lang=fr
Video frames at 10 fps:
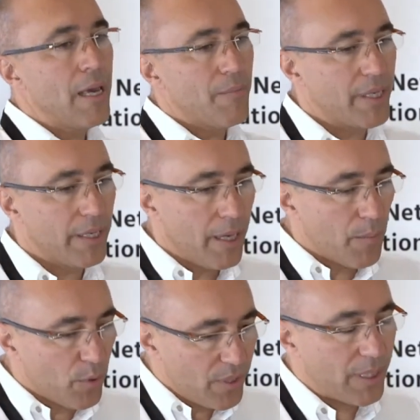Mais
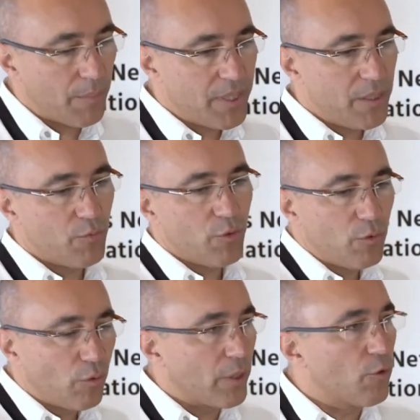petit à petit, je me suis
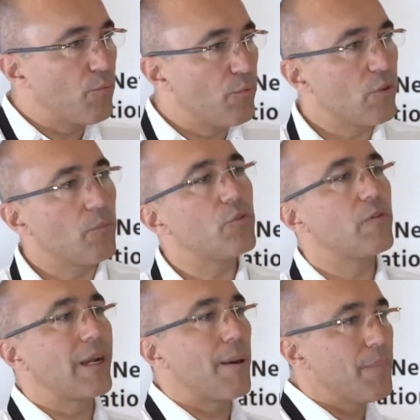tourné de plus en plus
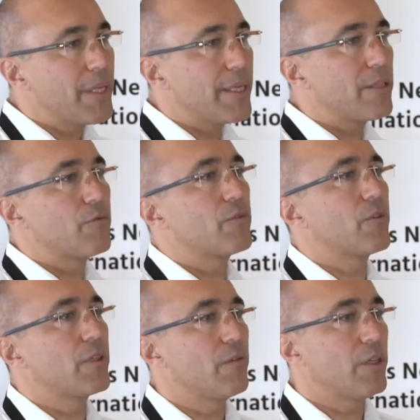vers la médiation
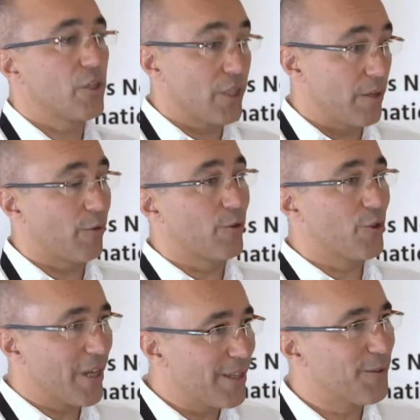scientifique. J'ai d'ailleurs une
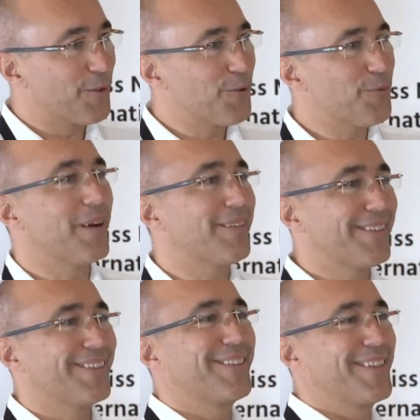chaîne YouTube
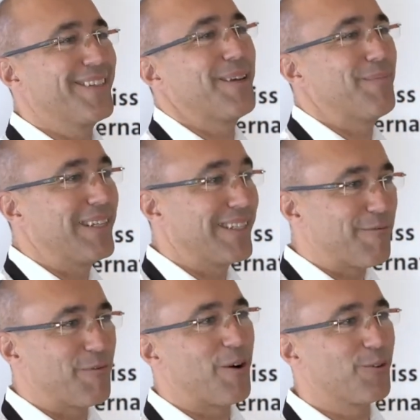hein, qui s'appelle
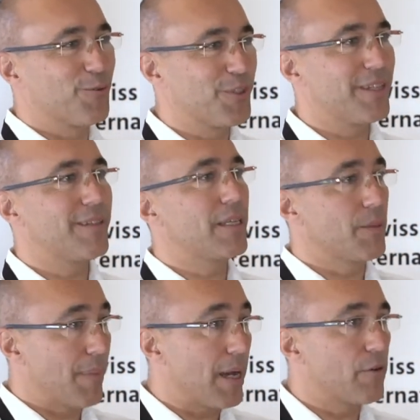Savoir en société qui
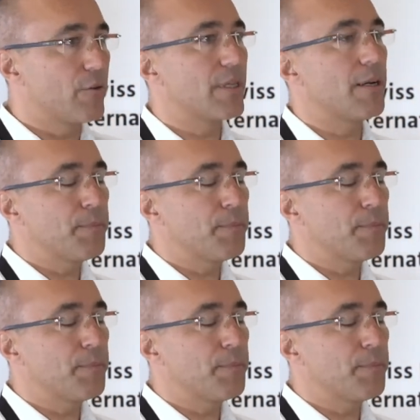parle de ça.